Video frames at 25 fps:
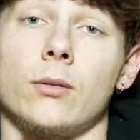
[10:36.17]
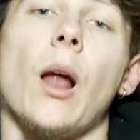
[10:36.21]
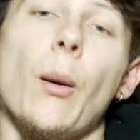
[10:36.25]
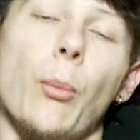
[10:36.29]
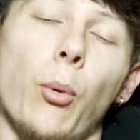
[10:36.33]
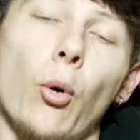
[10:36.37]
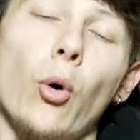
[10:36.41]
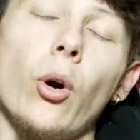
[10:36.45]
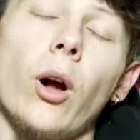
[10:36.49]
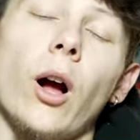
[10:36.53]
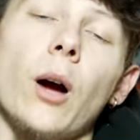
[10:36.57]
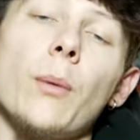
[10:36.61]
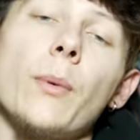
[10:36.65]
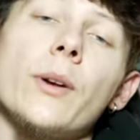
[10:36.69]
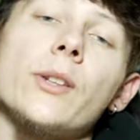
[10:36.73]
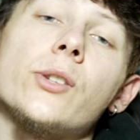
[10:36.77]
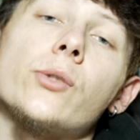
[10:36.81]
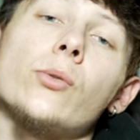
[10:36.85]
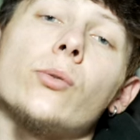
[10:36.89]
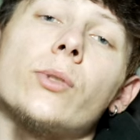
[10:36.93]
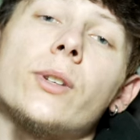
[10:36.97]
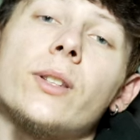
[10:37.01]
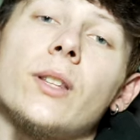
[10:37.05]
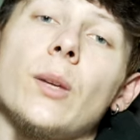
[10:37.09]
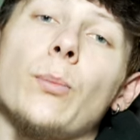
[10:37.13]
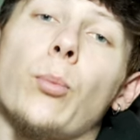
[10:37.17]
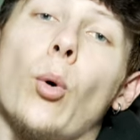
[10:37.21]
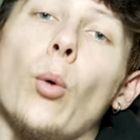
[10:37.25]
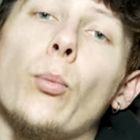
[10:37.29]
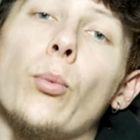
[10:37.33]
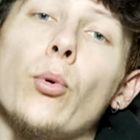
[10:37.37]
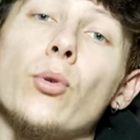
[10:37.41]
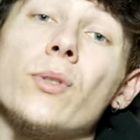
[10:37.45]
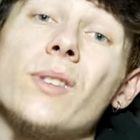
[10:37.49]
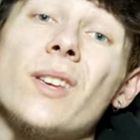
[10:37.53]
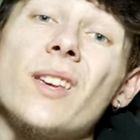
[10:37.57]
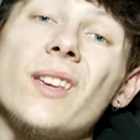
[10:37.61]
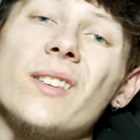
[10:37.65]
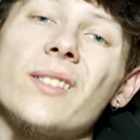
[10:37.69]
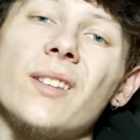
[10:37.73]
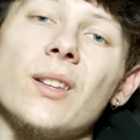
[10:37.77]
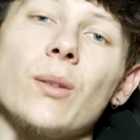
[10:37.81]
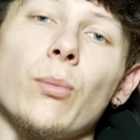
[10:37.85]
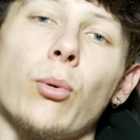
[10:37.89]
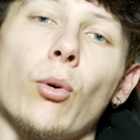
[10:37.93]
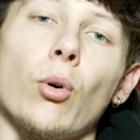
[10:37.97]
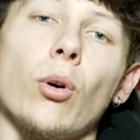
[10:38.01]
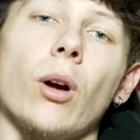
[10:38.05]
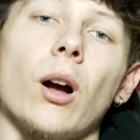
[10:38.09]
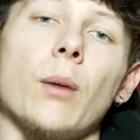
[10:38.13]
La programmation qui t'est proposée, c'est
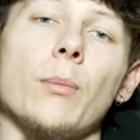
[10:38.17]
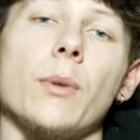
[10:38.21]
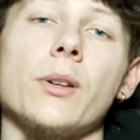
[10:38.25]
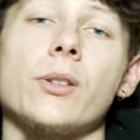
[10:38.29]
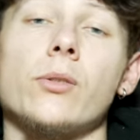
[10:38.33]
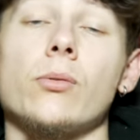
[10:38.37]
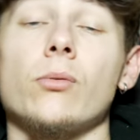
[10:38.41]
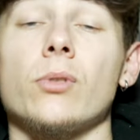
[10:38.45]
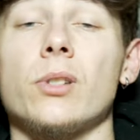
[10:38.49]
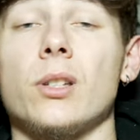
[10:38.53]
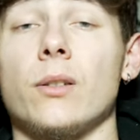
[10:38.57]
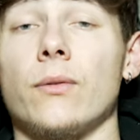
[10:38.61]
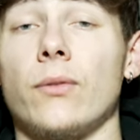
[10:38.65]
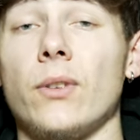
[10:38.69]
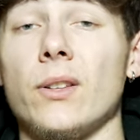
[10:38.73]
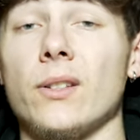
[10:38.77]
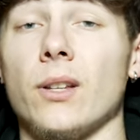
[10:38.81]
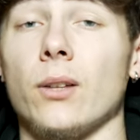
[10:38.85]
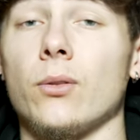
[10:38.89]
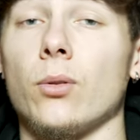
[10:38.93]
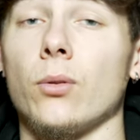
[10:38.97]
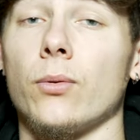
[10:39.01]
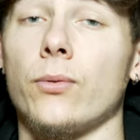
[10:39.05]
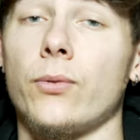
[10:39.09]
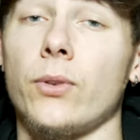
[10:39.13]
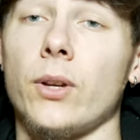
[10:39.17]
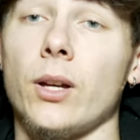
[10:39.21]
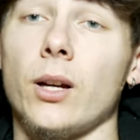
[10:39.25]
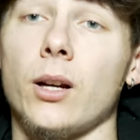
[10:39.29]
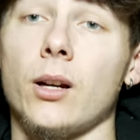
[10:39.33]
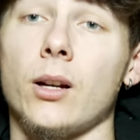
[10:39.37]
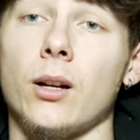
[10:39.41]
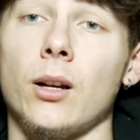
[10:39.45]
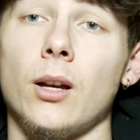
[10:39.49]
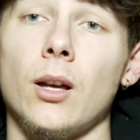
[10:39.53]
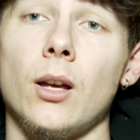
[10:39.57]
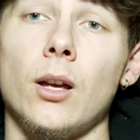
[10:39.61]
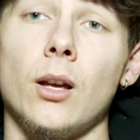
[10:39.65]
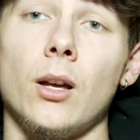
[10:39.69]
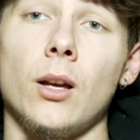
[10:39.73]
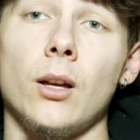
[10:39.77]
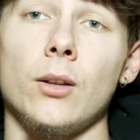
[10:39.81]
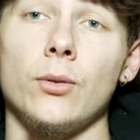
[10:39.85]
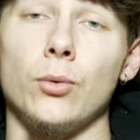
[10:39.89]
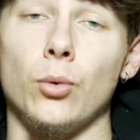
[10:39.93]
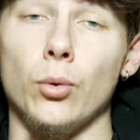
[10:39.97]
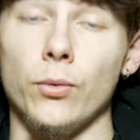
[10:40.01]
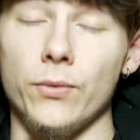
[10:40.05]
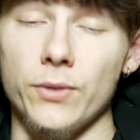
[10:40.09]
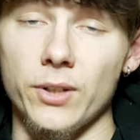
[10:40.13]
une programmation qui vise à te faire
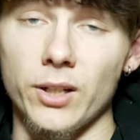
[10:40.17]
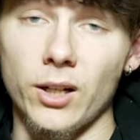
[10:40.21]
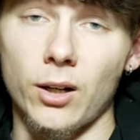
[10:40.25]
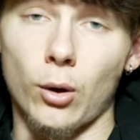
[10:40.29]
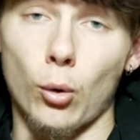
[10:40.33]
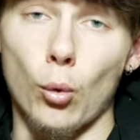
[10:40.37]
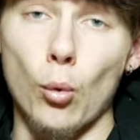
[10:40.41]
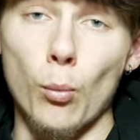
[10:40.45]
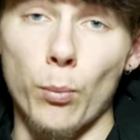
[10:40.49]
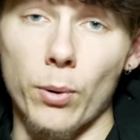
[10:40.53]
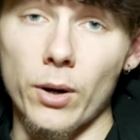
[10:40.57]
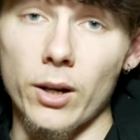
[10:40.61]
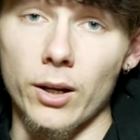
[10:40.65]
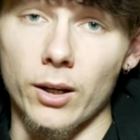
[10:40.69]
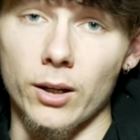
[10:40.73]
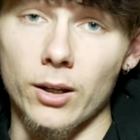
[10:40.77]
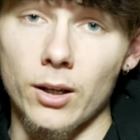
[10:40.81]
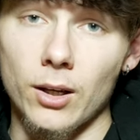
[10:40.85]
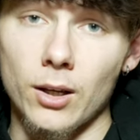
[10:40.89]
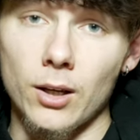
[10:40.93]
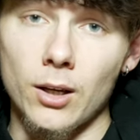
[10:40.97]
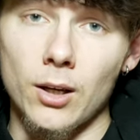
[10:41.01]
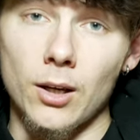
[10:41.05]
devenir complet.